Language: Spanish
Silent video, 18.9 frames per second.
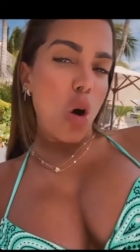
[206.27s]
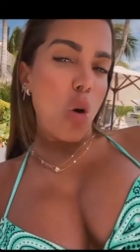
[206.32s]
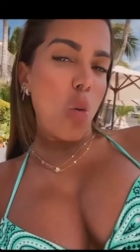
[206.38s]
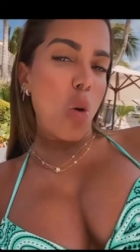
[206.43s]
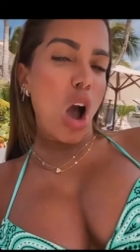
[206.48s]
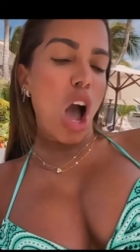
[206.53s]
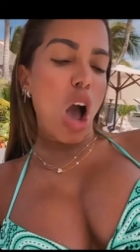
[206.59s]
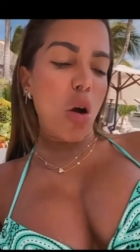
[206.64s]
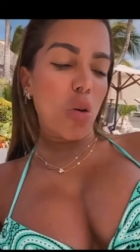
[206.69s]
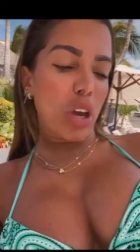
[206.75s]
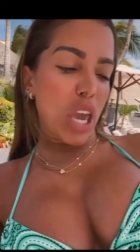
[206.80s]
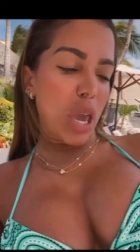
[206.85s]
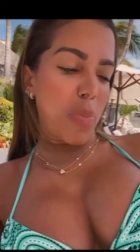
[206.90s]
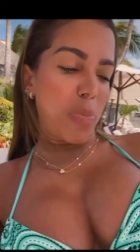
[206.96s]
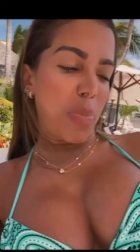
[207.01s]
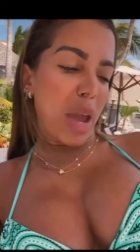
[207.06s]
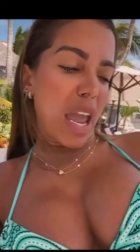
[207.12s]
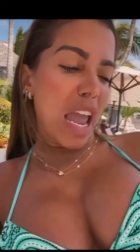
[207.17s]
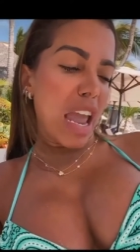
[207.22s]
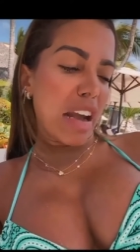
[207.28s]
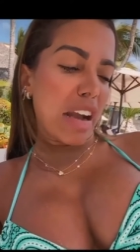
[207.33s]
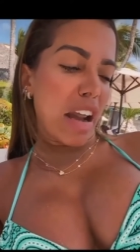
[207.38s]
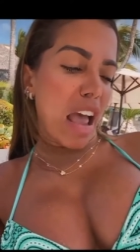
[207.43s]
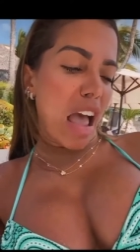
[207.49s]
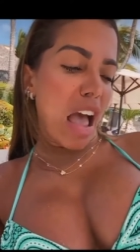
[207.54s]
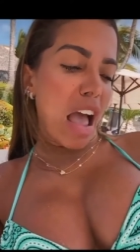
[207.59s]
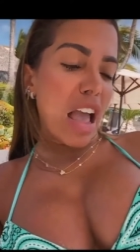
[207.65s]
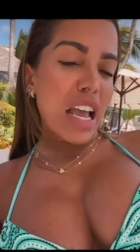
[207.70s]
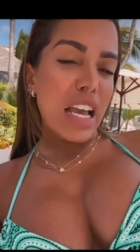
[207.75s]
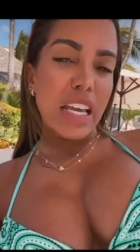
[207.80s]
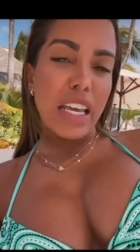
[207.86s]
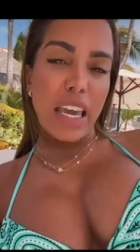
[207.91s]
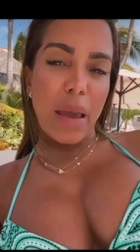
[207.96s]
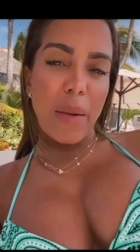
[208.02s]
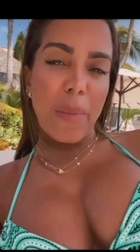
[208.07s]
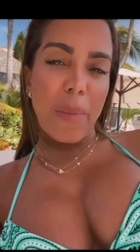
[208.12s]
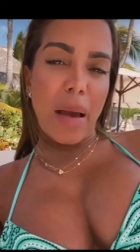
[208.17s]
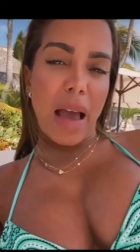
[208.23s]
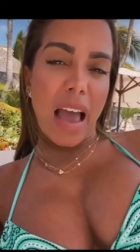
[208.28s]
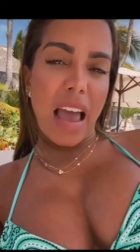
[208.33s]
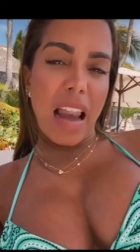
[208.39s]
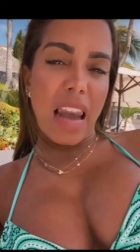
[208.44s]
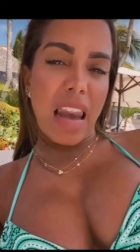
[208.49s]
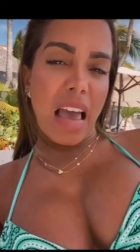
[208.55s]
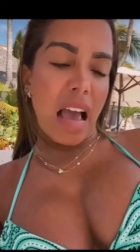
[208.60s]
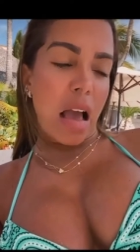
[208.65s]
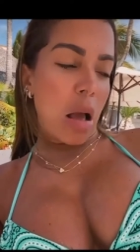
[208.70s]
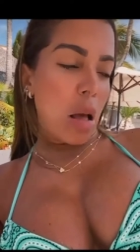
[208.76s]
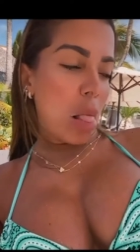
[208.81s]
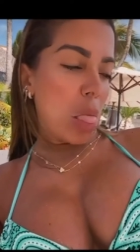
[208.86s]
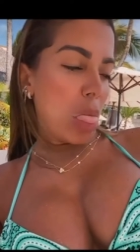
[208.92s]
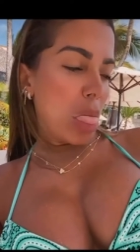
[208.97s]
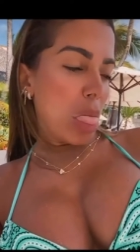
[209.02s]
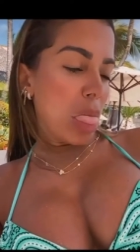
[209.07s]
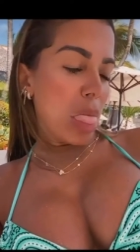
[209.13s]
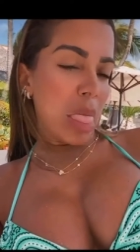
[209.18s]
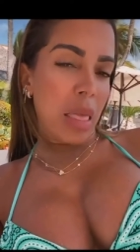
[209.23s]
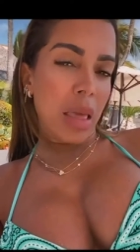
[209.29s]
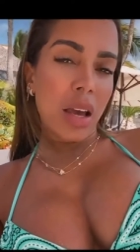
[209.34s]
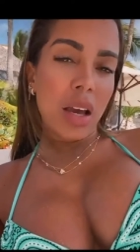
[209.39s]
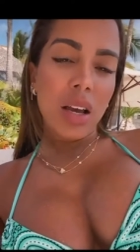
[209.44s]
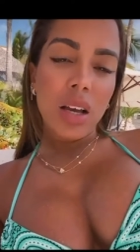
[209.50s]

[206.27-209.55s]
¡Wow! ¡Qué perra! ¡Qué mala! Mm.